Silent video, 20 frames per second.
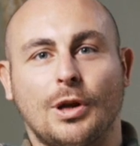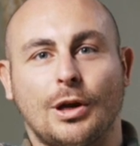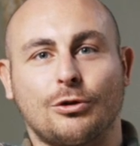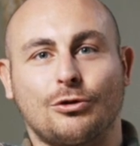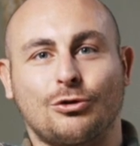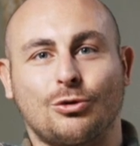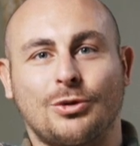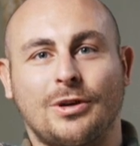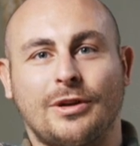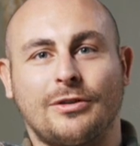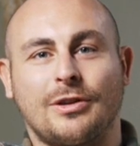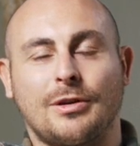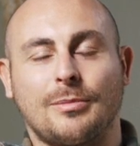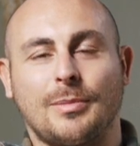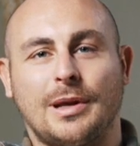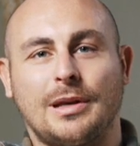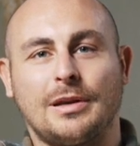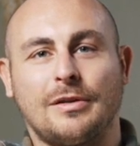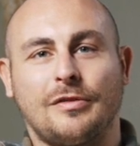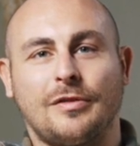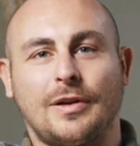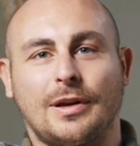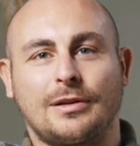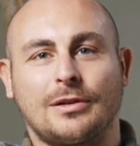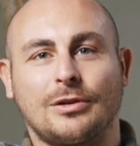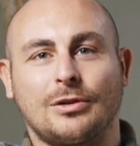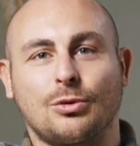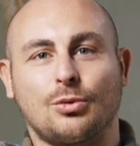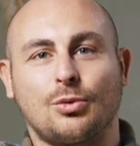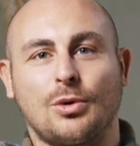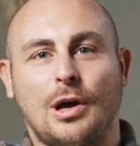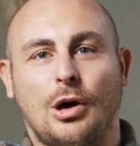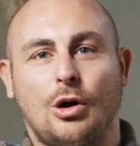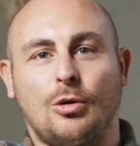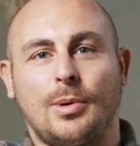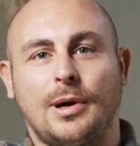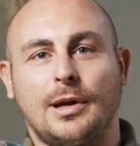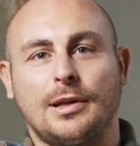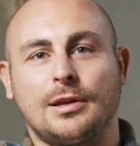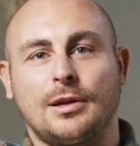ja, so dass ich im Endeffekt in Ruhe
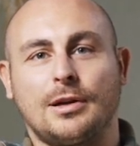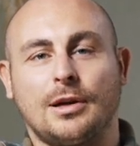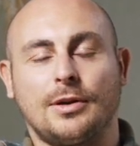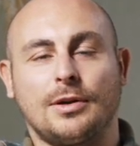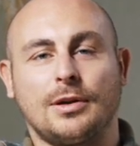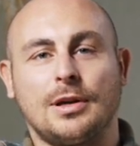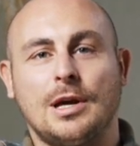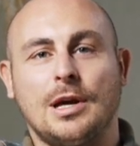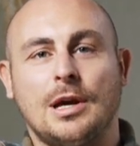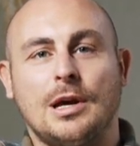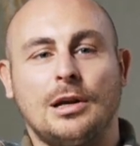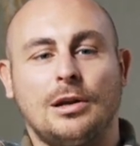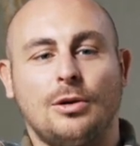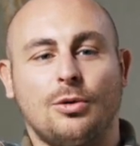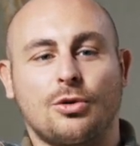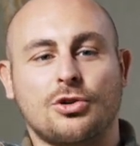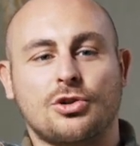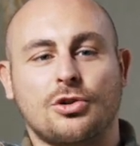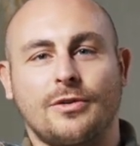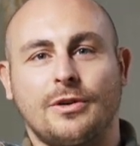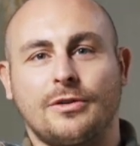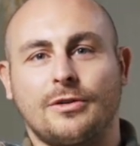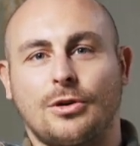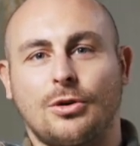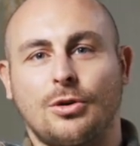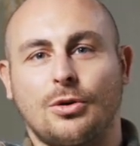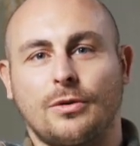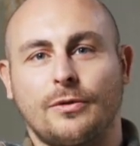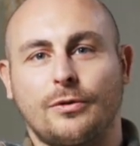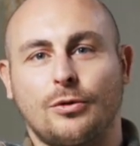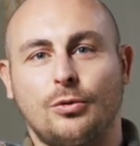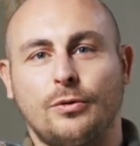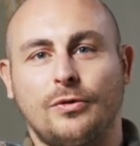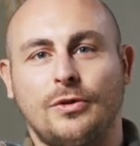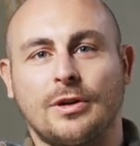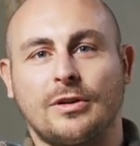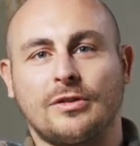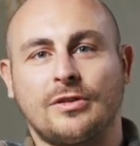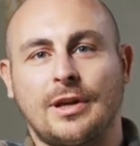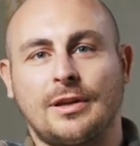arbeiten kann. Logischerweise gehören ein
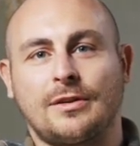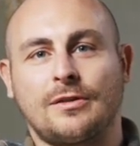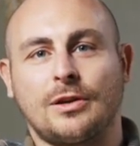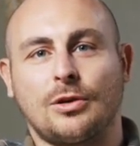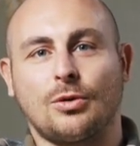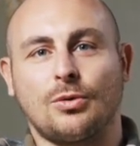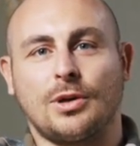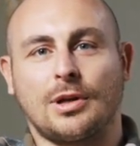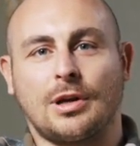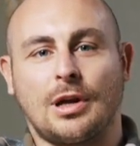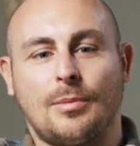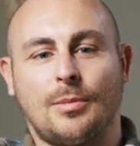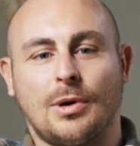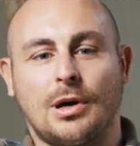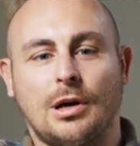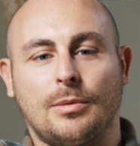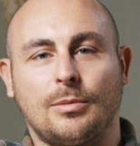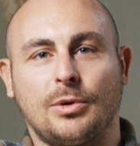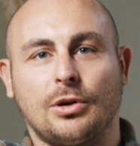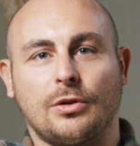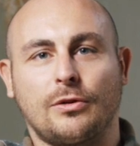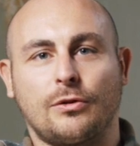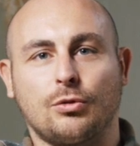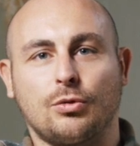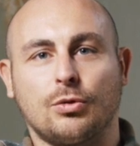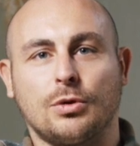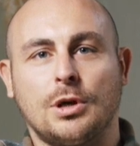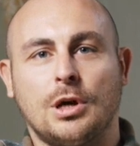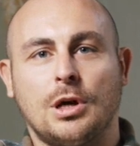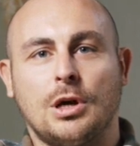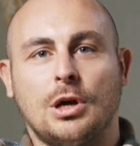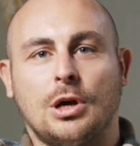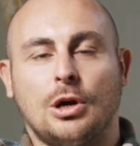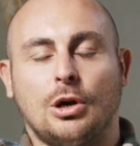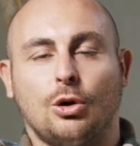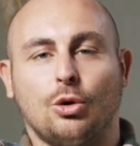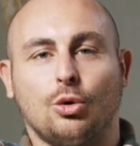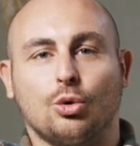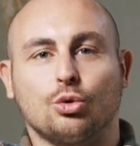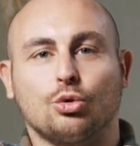vernünftiges Headset und eine Kamera mit dazu
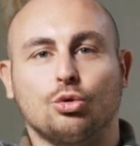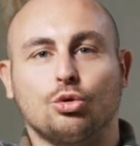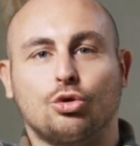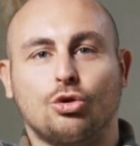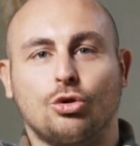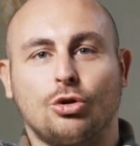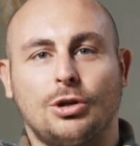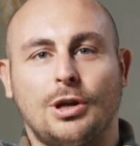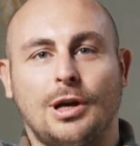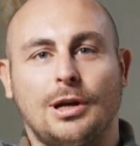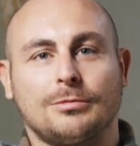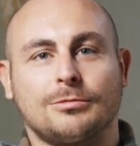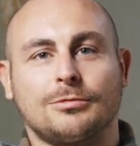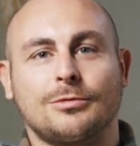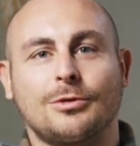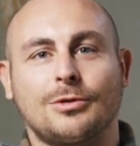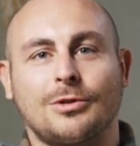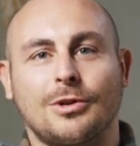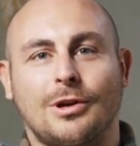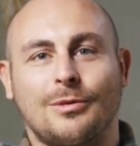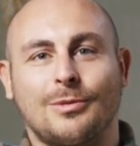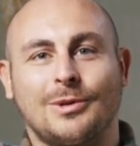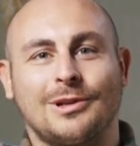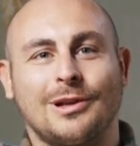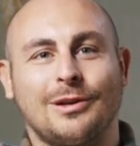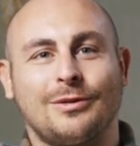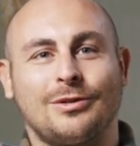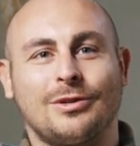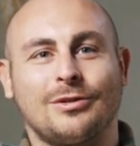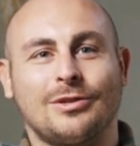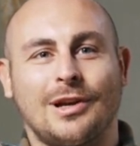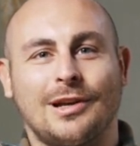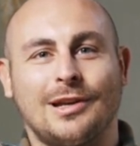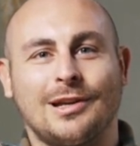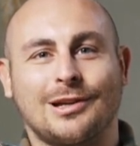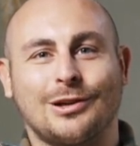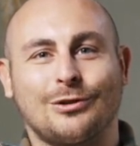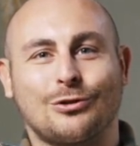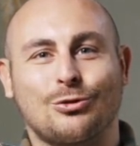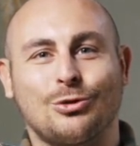und ja, damit lässt sich es
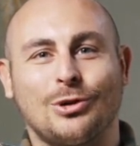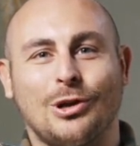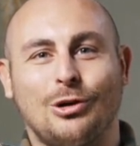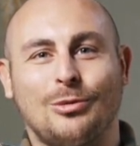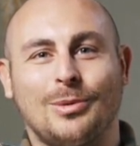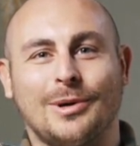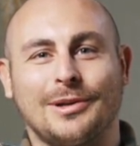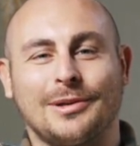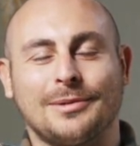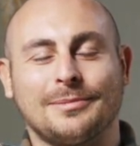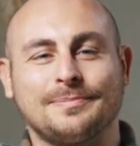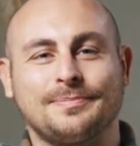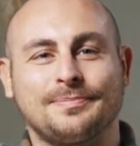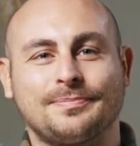eigentlich ganz gut arbeiten.